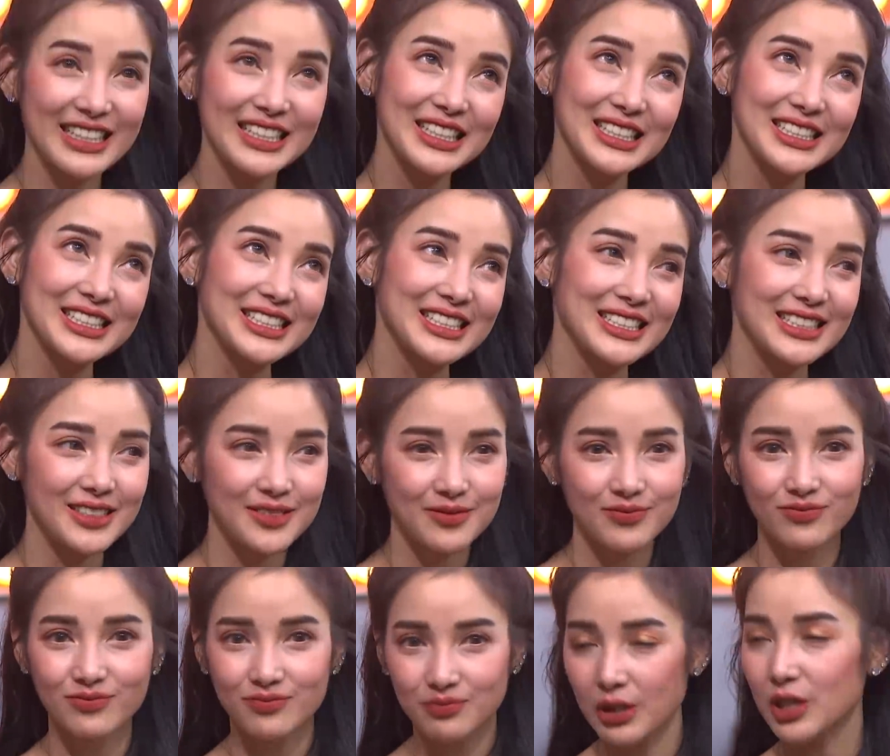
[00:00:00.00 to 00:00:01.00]
ก็คือ
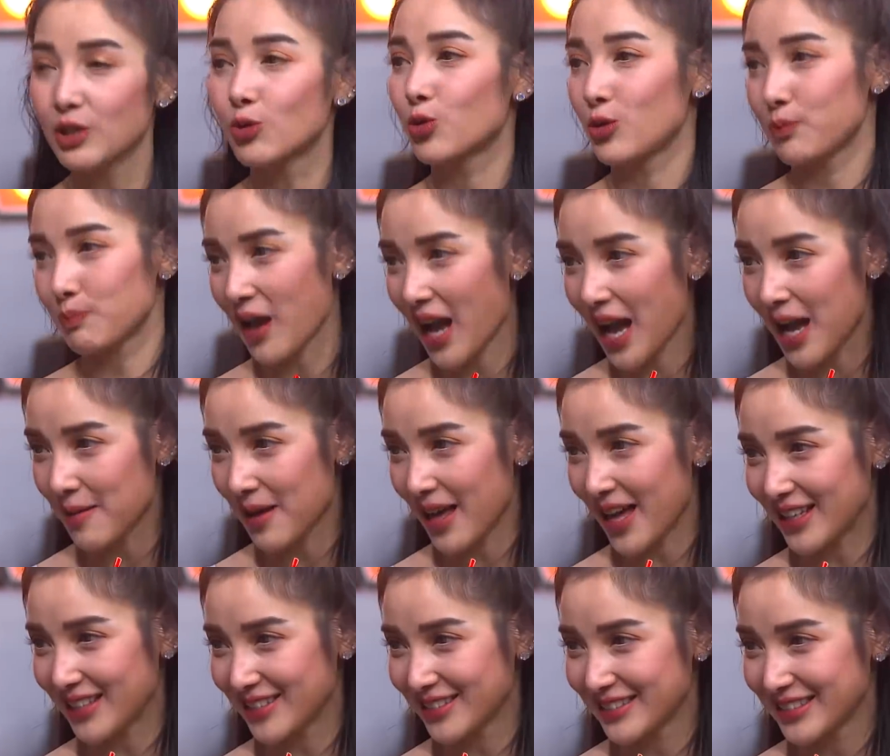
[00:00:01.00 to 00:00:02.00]
เป็นคุณป้าแพ
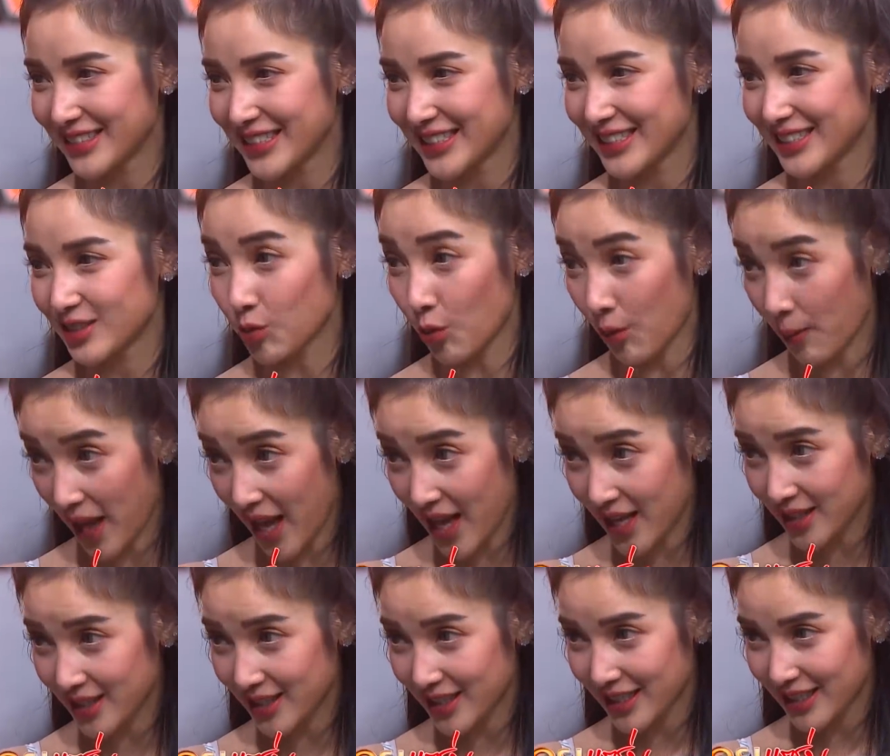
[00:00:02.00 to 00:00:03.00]
ทถูกไหม
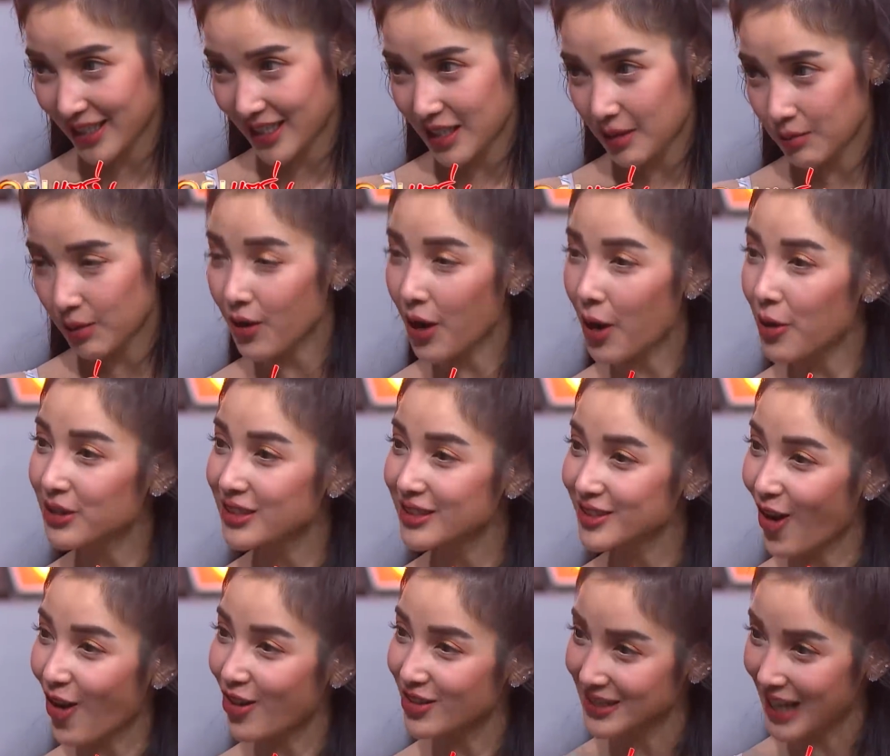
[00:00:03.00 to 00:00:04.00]
เพราะเขาคือ
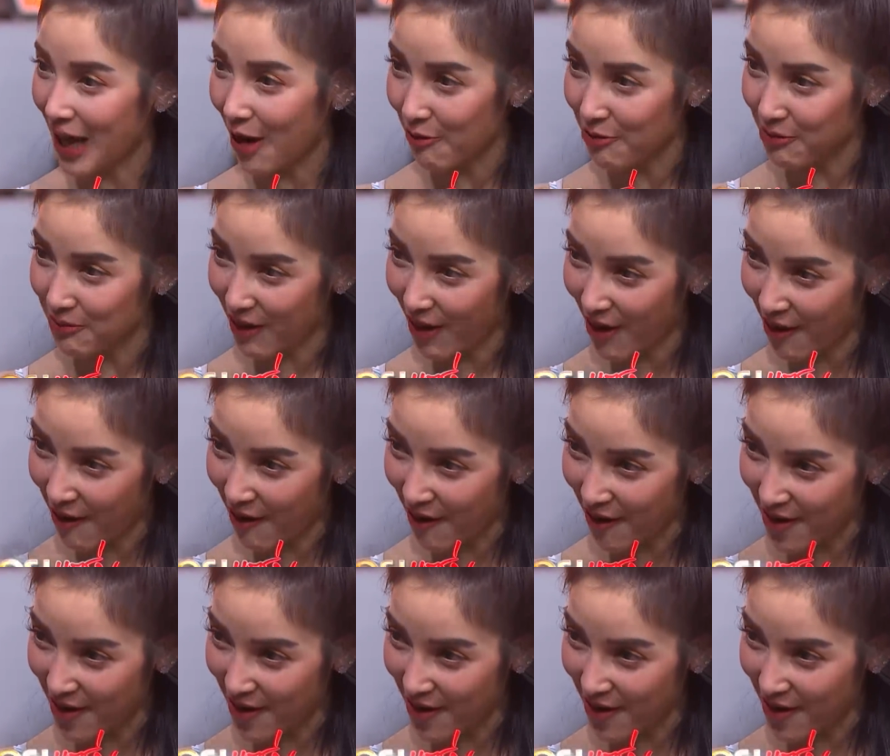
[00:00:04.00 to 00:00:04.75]
น้องสาวคุณพ่อ